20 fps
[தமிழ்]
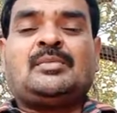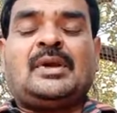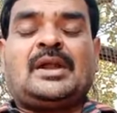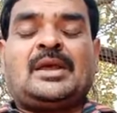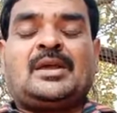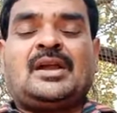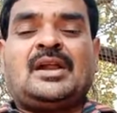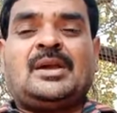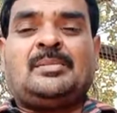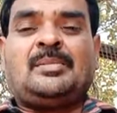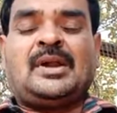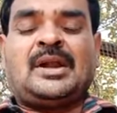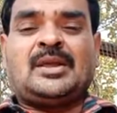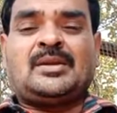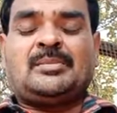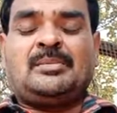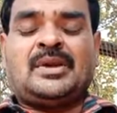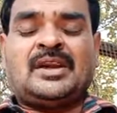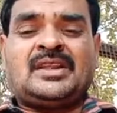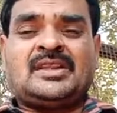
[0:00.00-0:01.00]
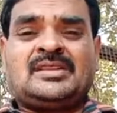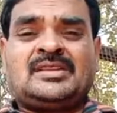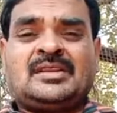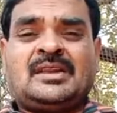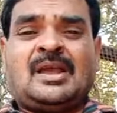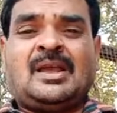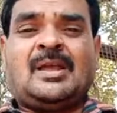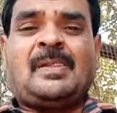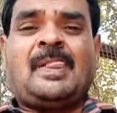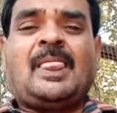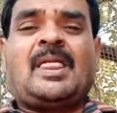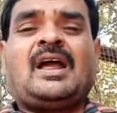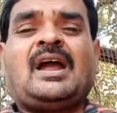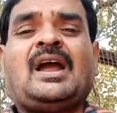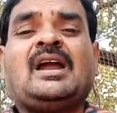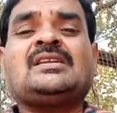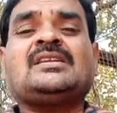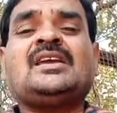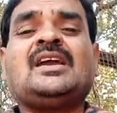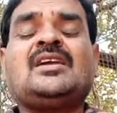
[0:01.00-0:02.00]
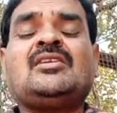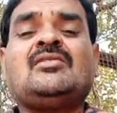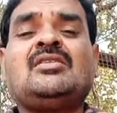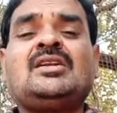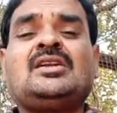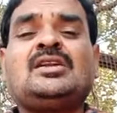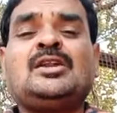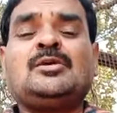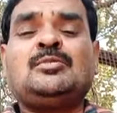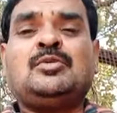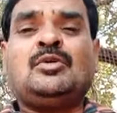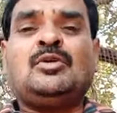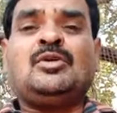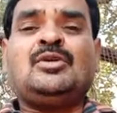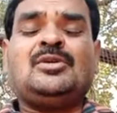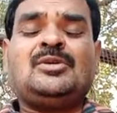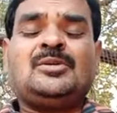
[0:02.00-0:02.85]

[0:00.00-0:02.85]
படக படம் படகுதுன்னா அநியாய வழியில் போ